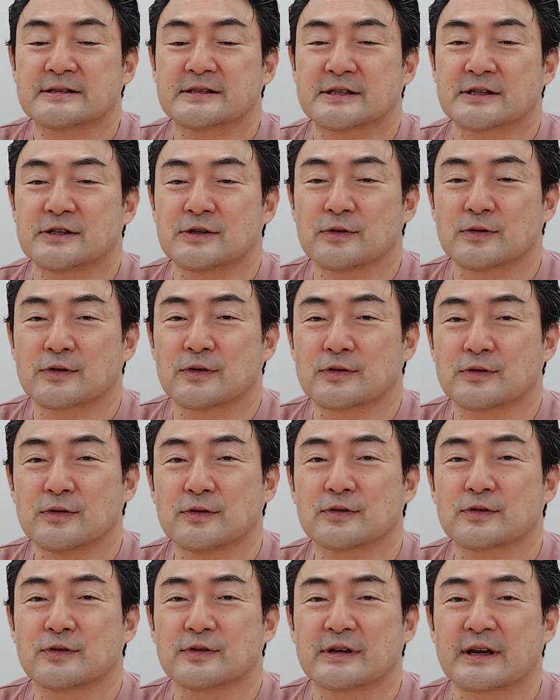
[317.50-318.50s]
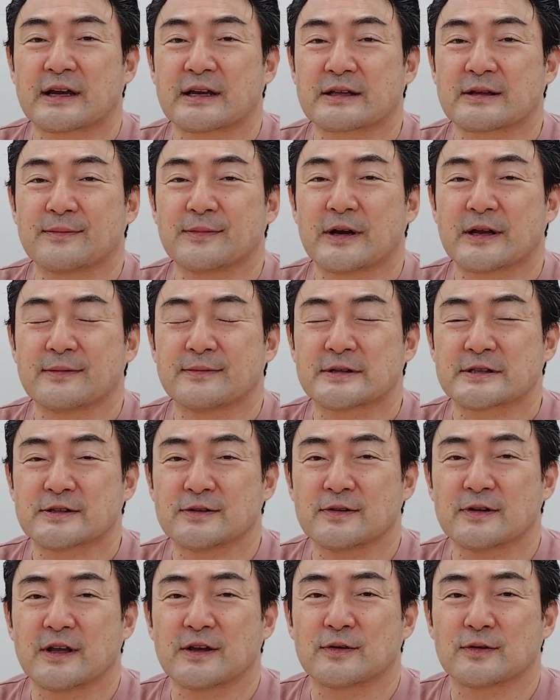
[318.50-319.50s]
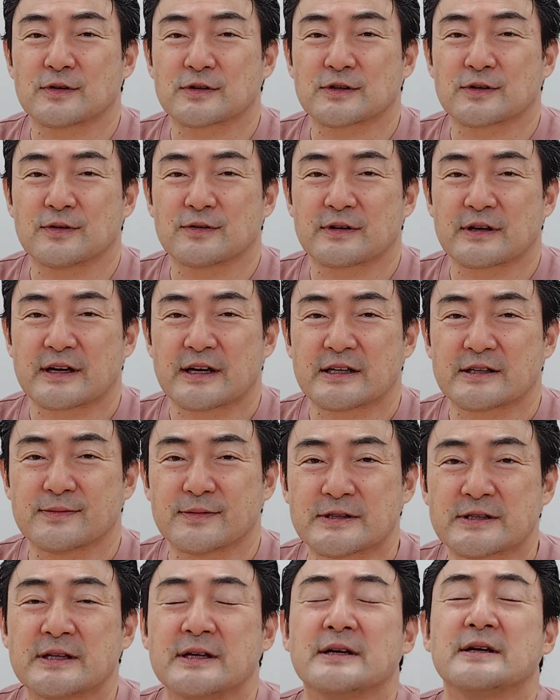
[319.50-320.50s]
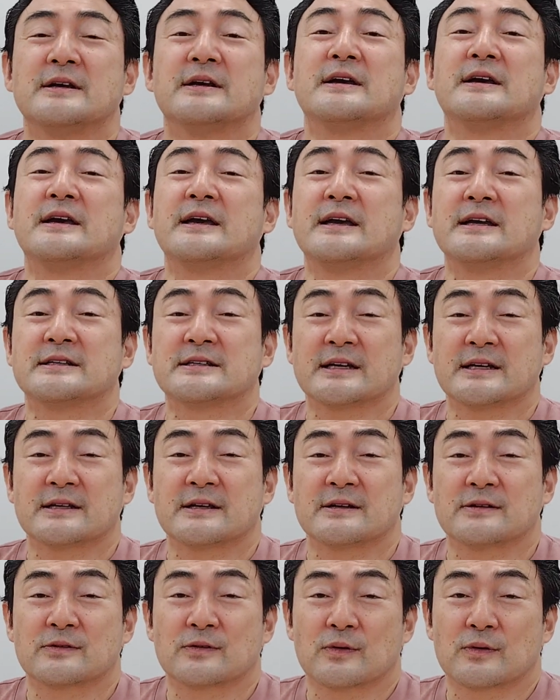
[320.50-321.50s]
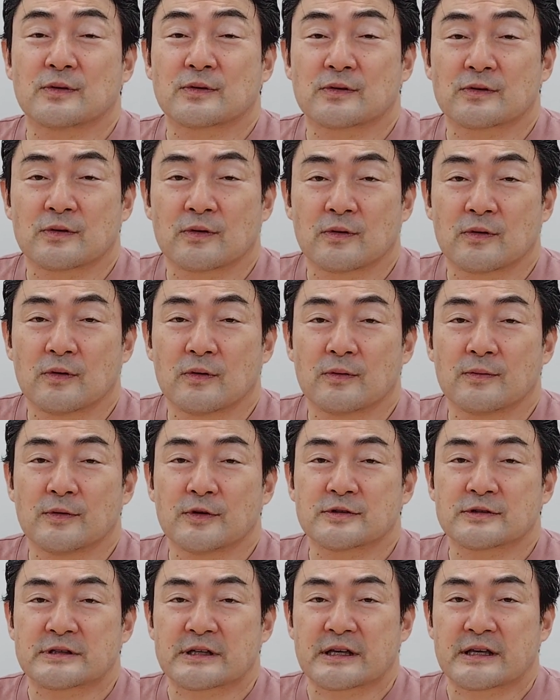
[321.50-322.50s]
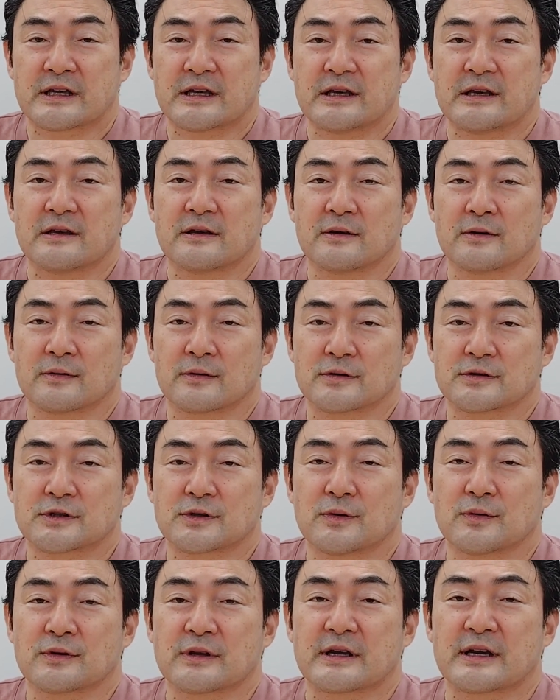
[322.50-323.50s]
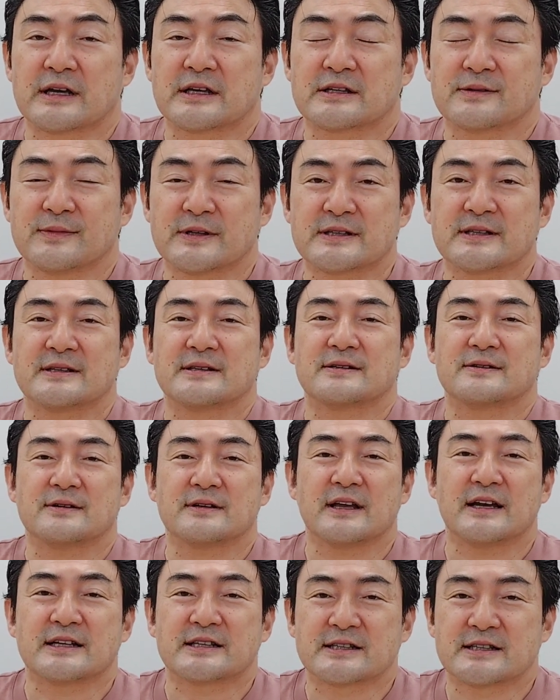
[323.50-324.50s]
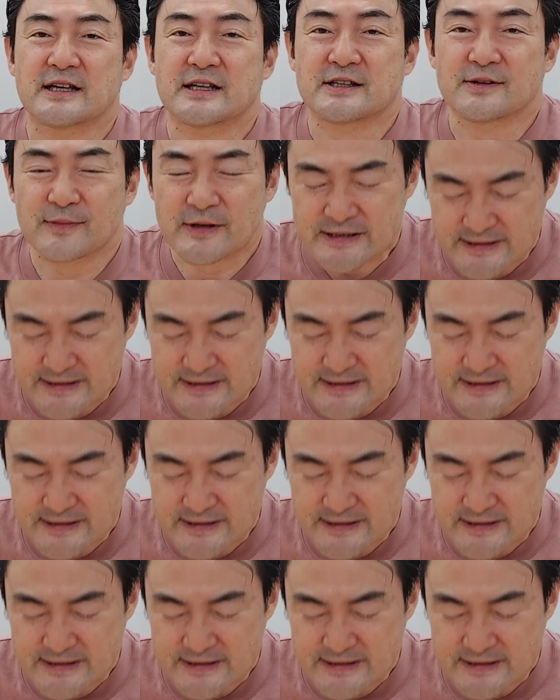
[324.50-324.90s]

次の曲を取り上げてまいりますのでよろしくお願いしますチャンネル登録の方もぜひよろしくお願いしますそれでは失礼し